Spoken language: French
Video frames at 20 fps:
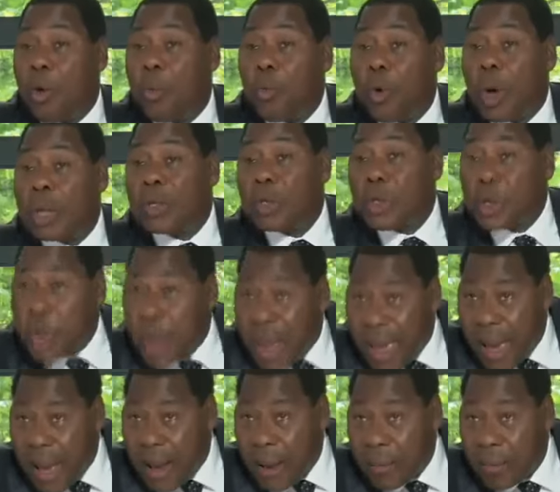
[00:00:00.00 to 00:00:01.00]
au mois de
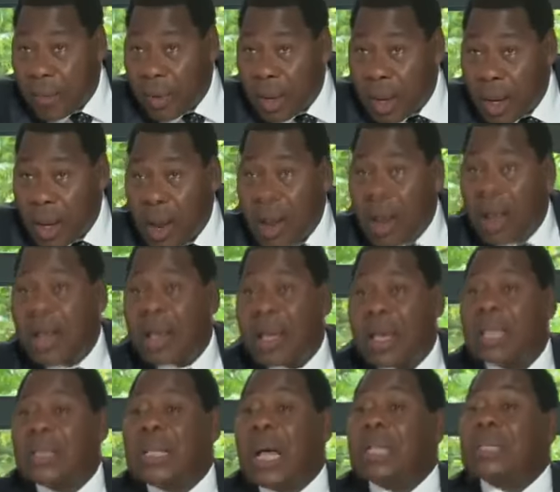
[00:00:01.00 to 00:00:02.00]
juillet,
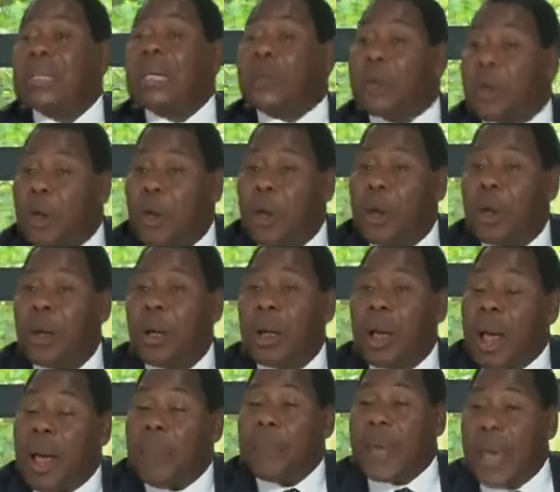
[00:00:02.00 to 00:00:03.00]
quitte à ce que,
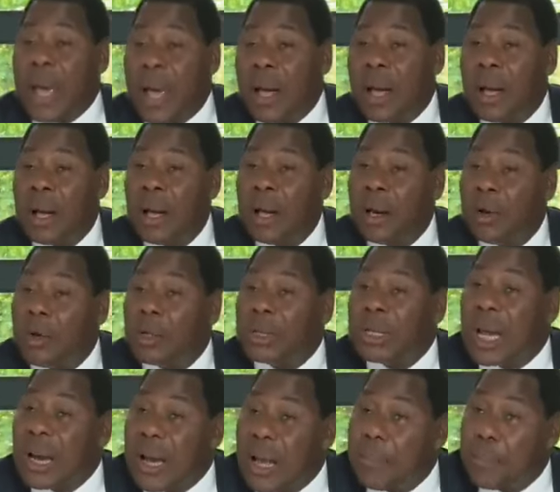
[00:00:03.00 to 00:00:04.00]
eh bien, le
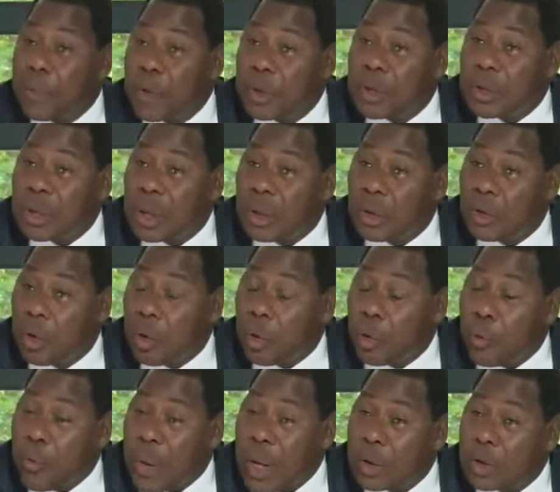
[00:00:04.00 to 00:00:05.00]
terrain puisse euh,
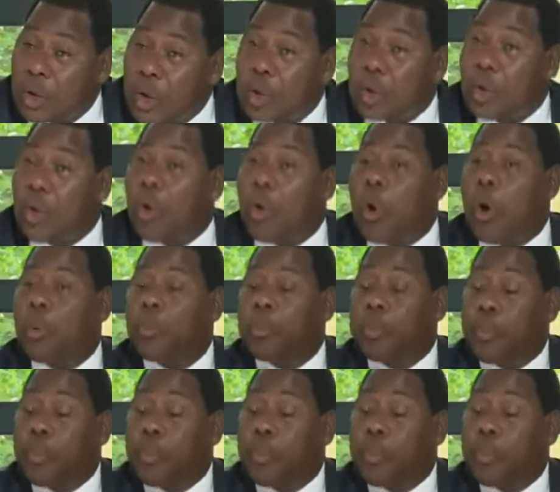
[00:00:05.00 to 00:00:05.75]
nous, faire des choses. Donc on